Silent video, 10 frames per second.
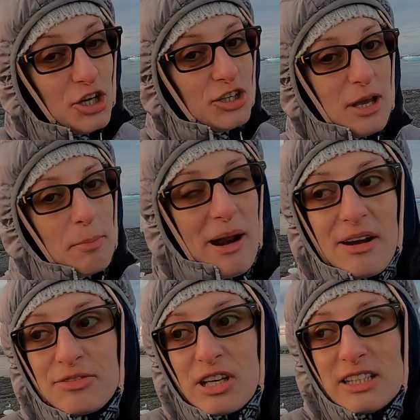to
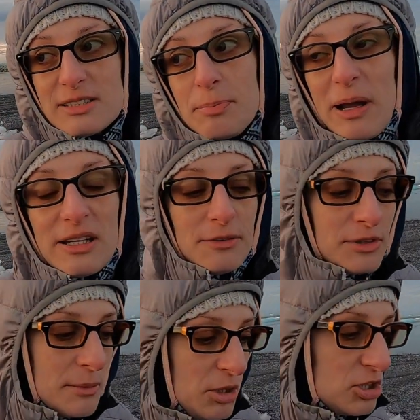naprawdę spanie
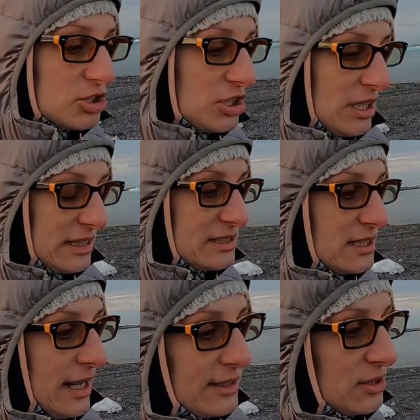w namiocie na
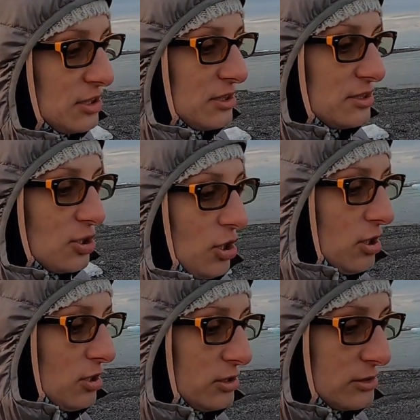Islandii
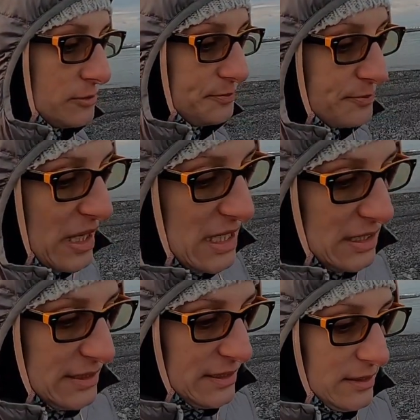to...
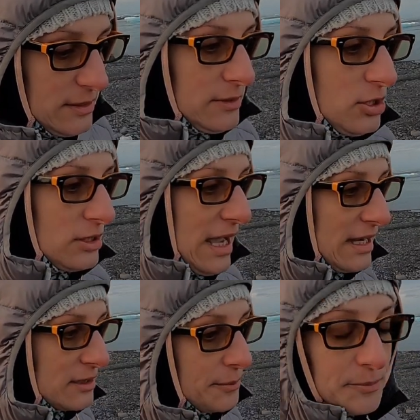No
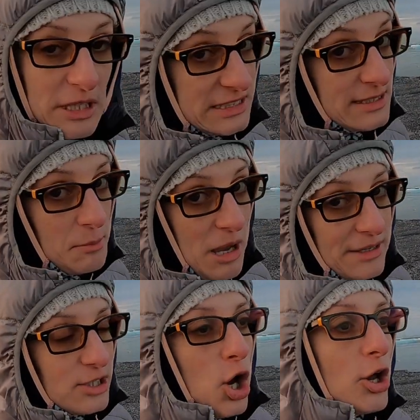tak, jestem
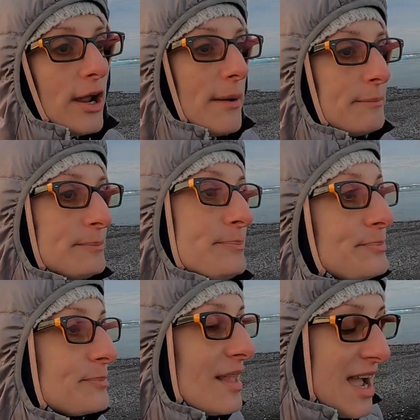hardcorem.
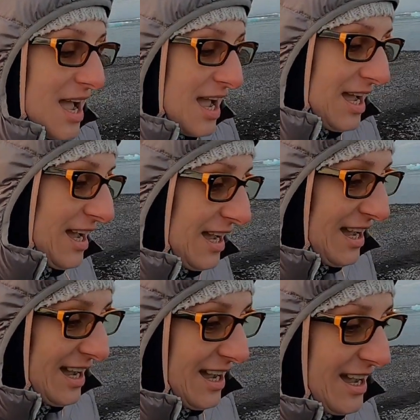
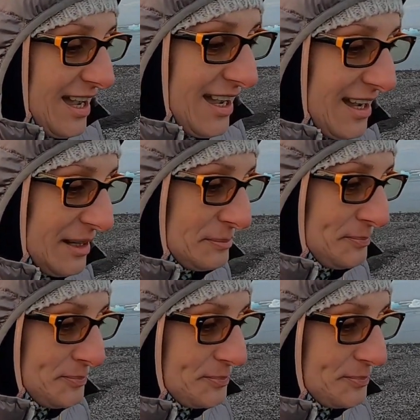Eee,